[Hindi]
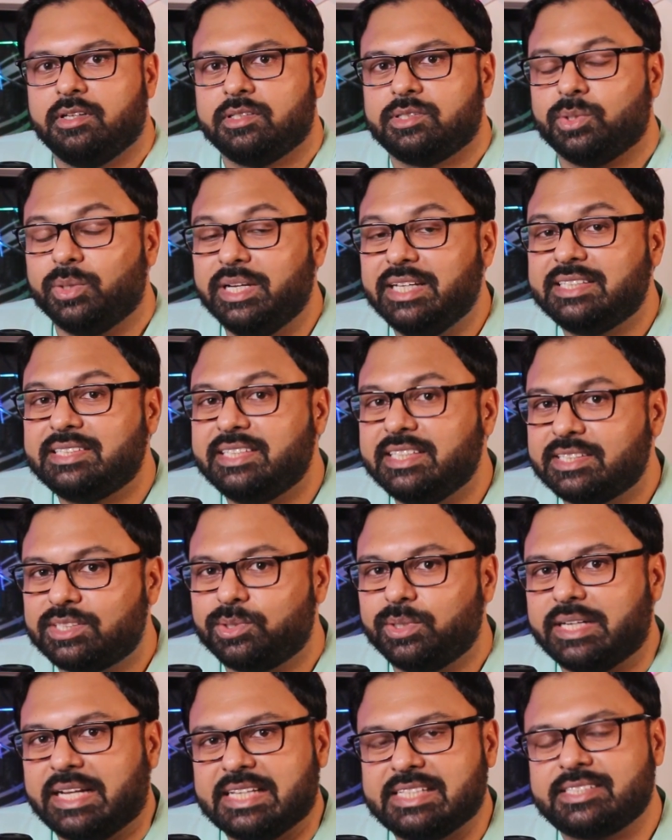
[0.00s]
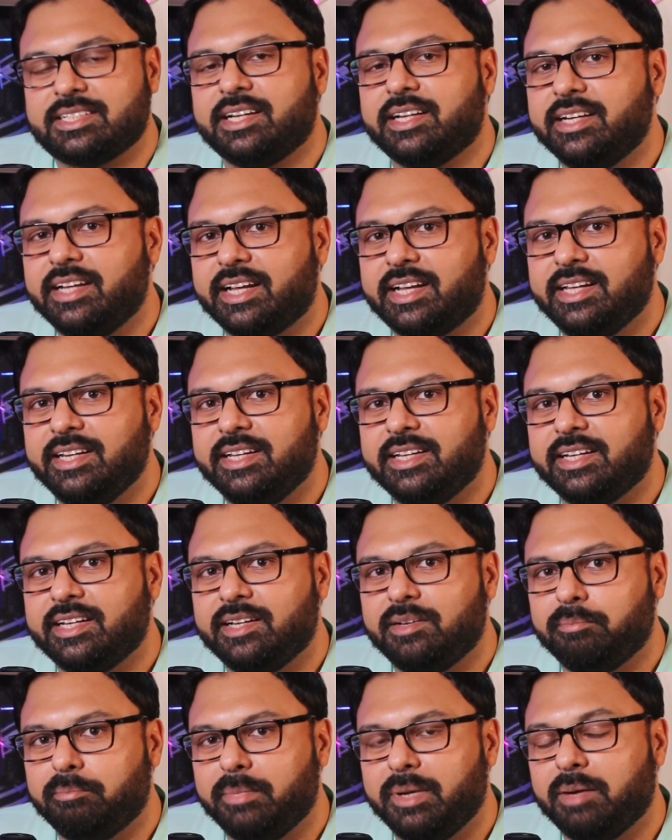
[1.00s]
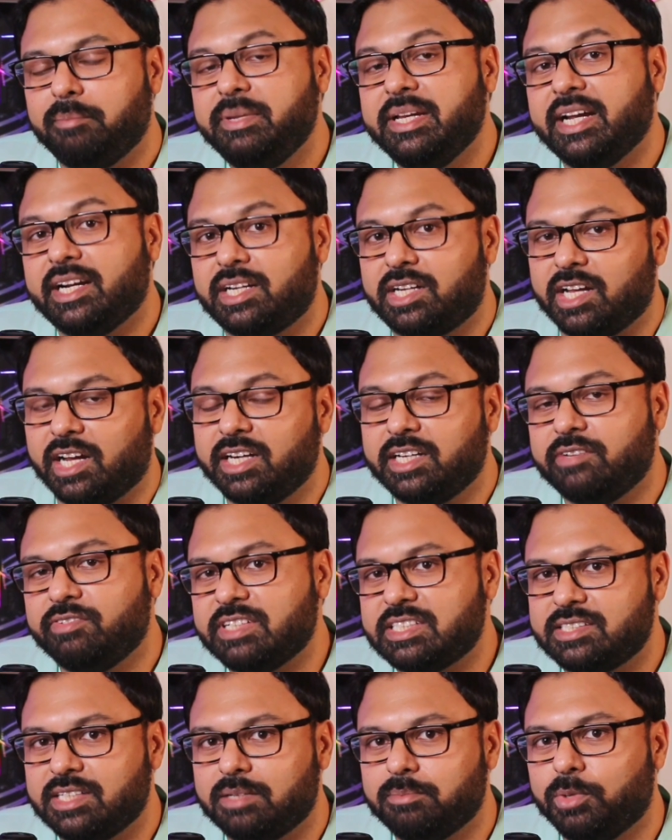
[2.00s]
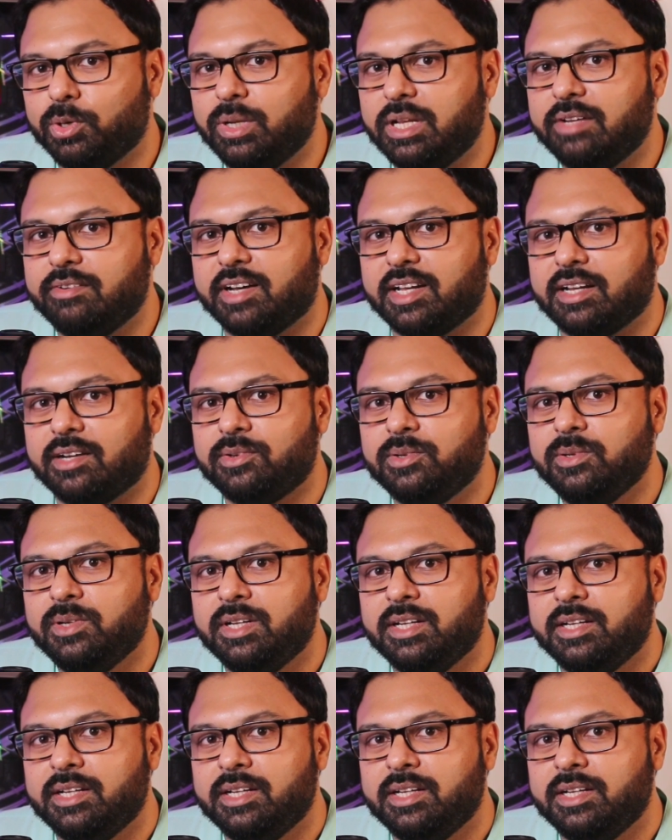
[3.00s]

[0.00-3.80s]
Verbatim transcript: सो so, इस चीज़ को टेस्ट करने के लिए मैं अभी एक टंग ट्विस्टर बोलने वाला हूँ